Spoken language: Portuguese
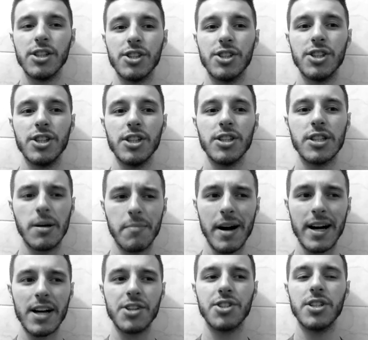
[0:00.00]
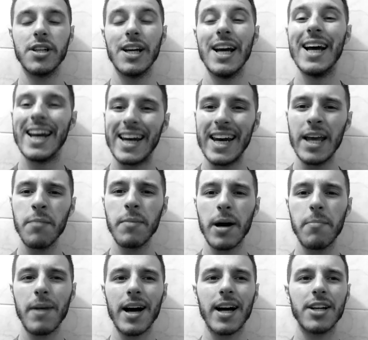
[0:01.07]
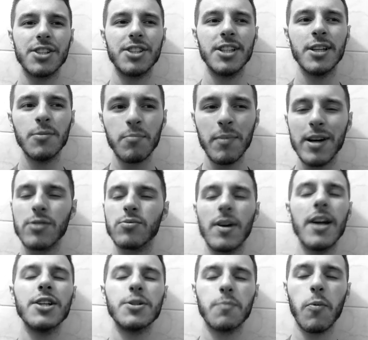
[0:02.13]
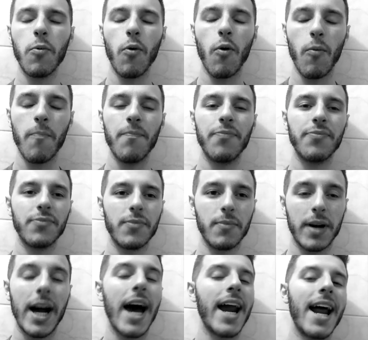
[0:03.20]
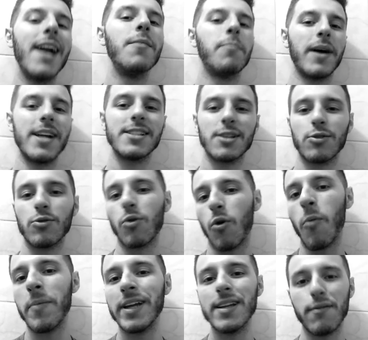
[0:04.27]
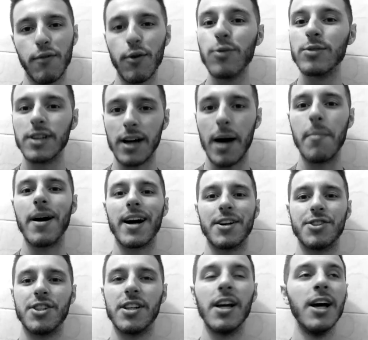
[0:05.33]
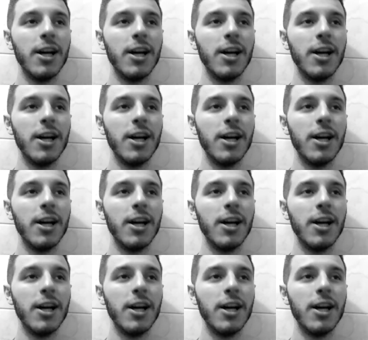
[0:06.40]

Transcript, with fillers: de, de abacaxi. Lembra abacaxi, mas não é tipo caralho, parece que eu tô comendo a fruta abacaxi.